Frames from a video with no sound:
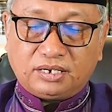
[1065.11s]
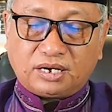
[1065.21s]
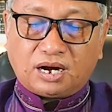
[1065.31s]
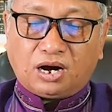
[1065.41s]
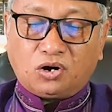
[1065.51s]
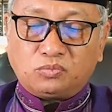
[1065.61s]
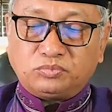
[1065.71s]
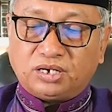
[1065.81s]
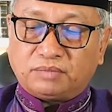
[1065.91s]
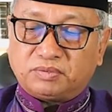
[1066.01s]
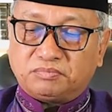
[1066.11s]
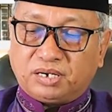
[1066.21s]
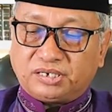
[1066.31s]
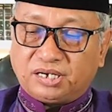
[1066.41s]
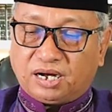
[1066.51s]
kaum yang
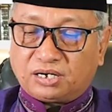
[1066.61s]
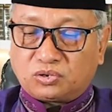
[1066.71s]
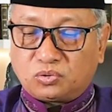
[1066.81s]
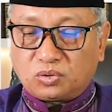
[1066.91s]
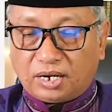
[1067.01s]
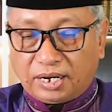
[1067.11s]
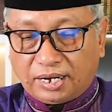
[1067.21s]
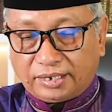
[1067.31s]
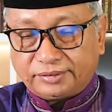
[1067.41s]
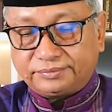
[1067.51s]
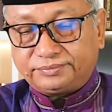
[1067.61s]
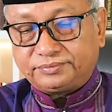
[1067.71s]
membaca Al-Quran